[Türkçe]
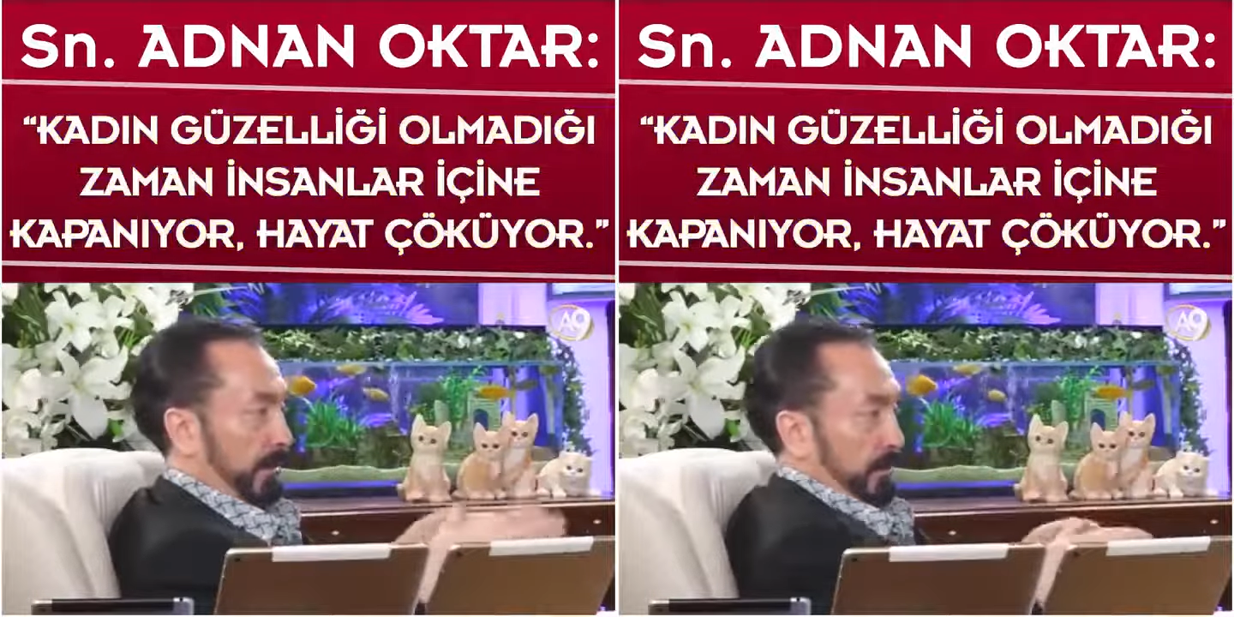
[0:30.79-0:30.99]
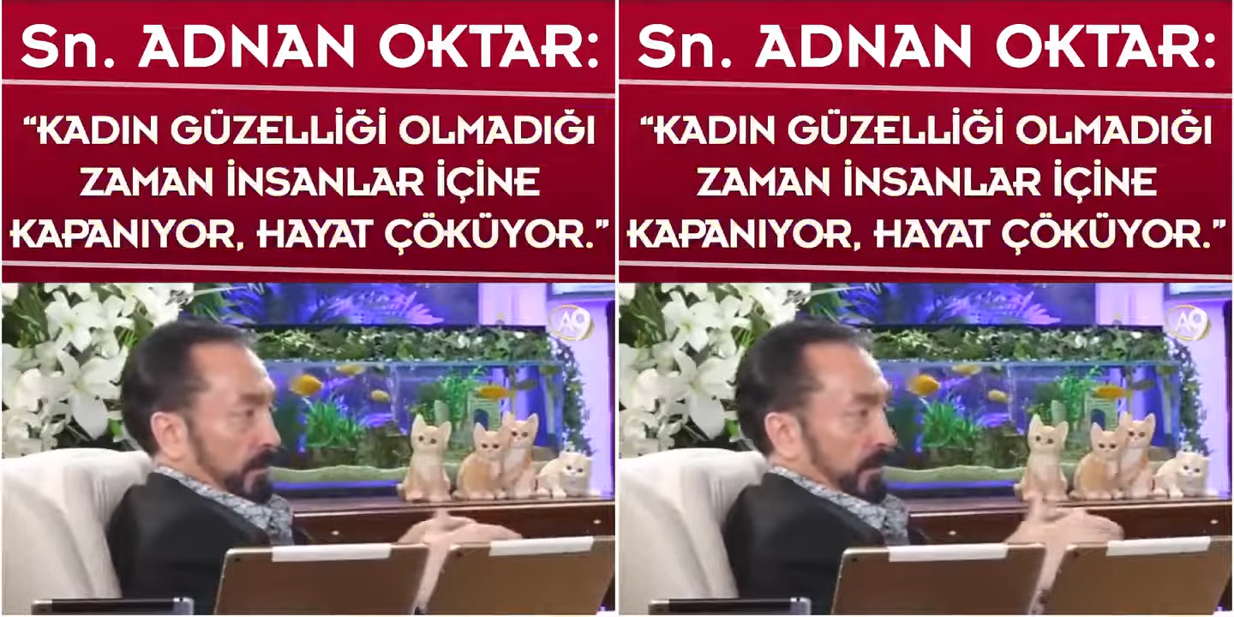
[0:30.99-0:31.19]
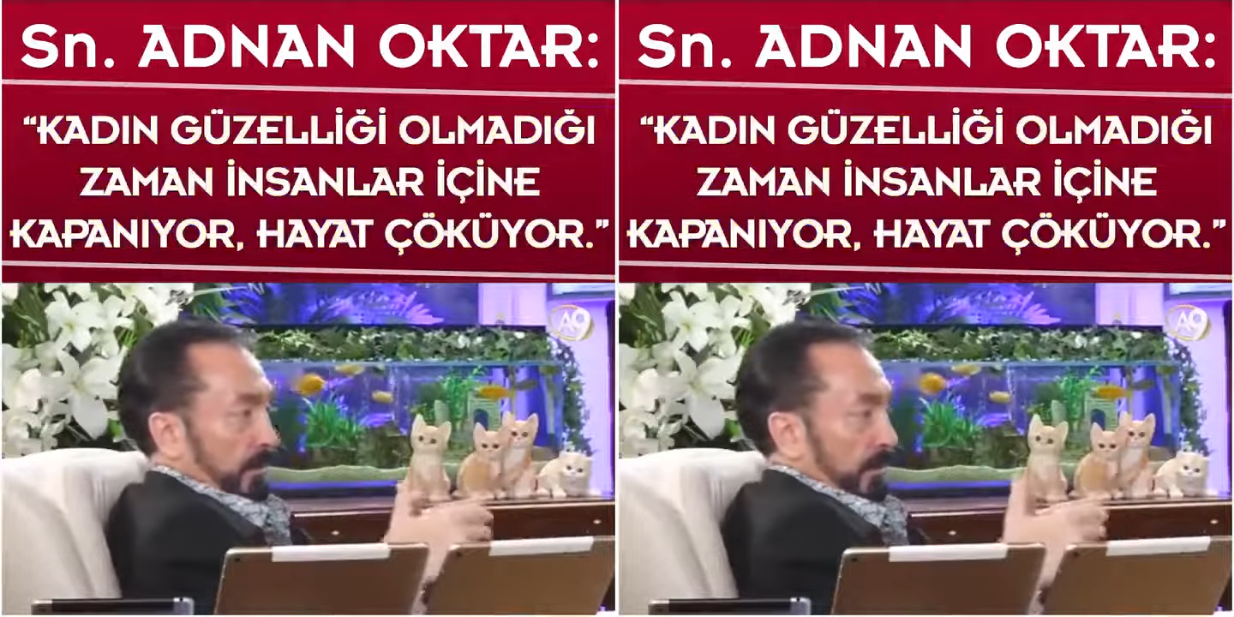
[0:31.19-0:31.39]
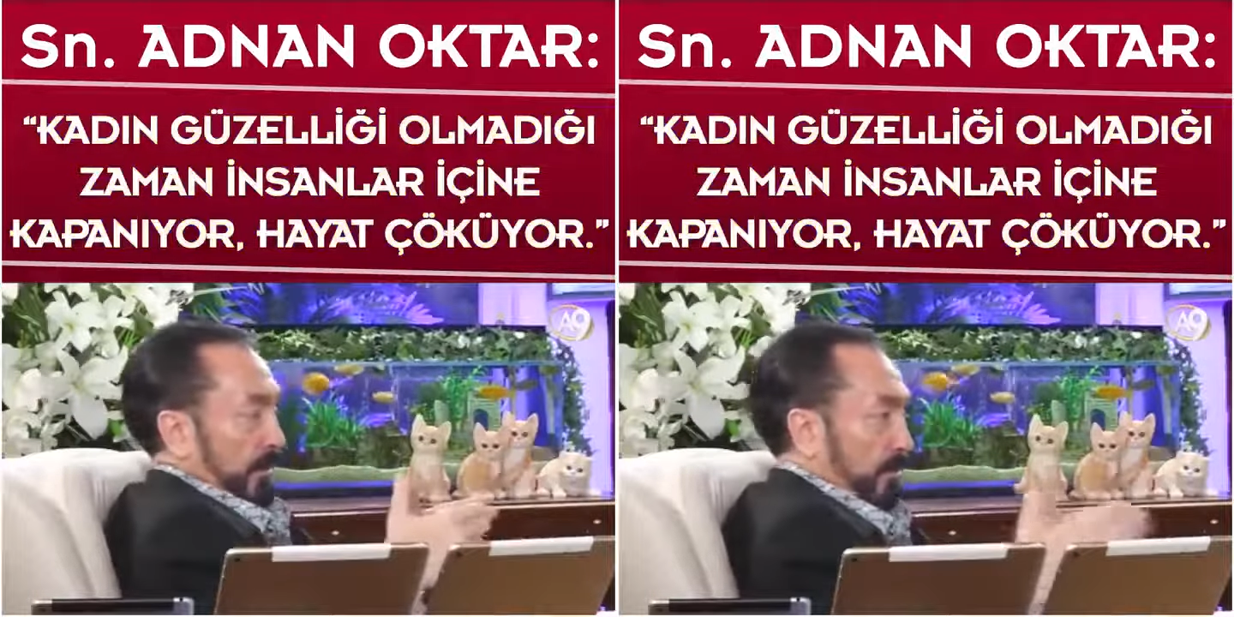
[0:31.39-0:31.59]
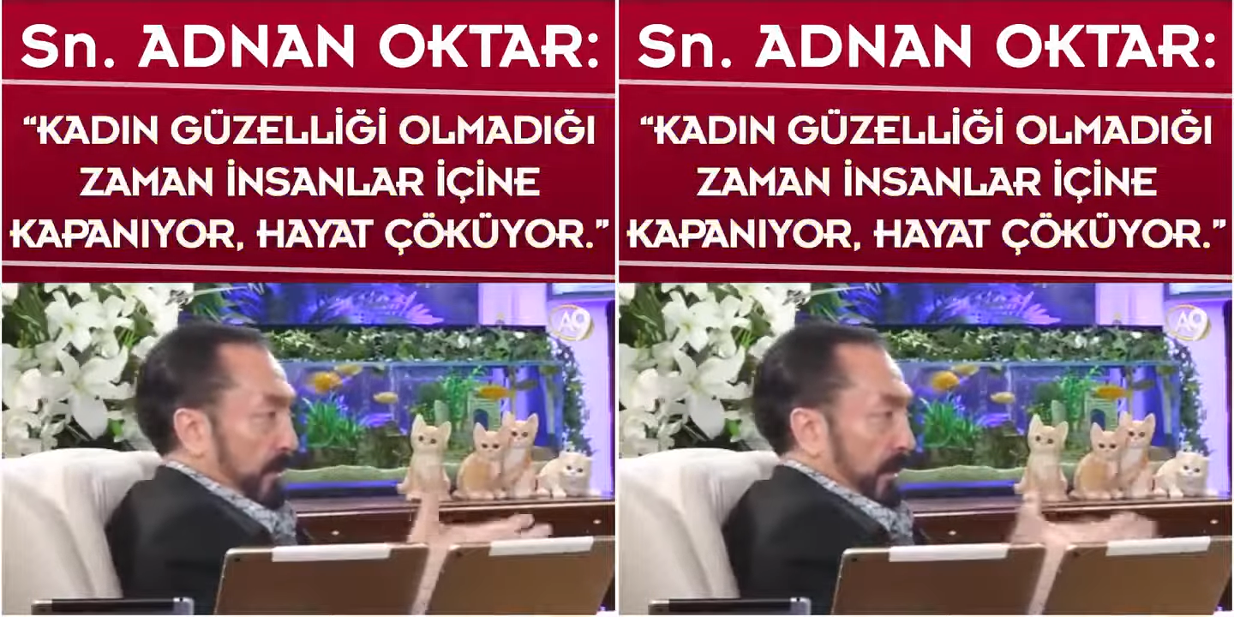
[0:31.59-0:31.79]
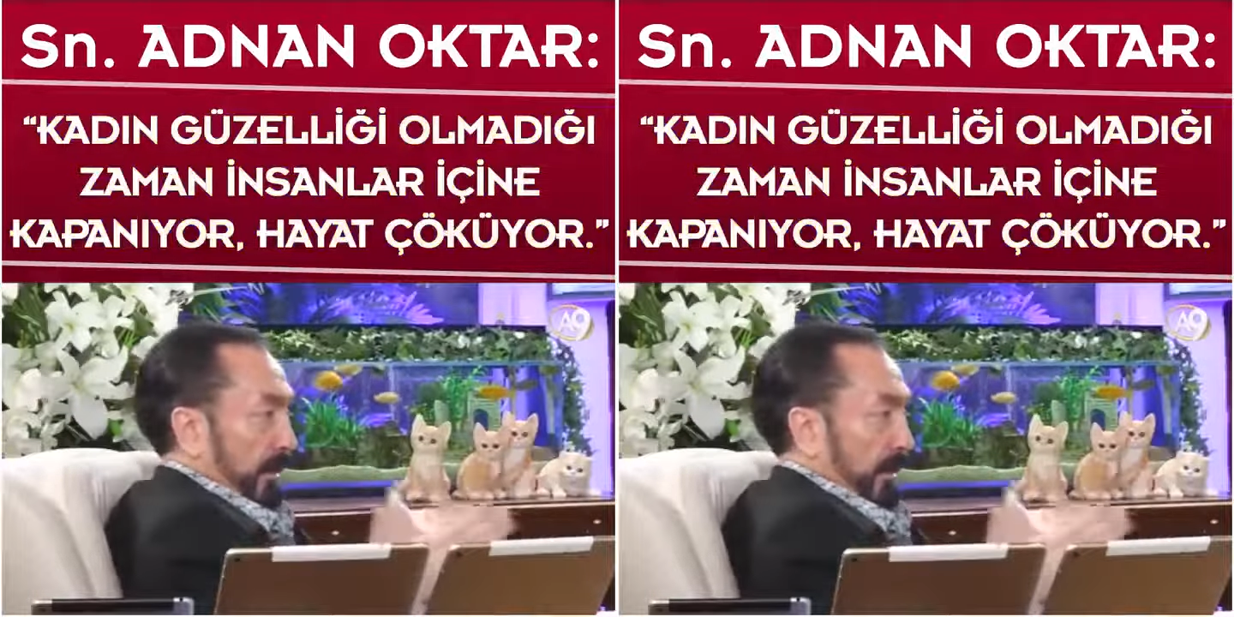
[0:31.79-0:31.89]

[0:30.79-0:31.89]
Çünkü güzel olan hiçbir şey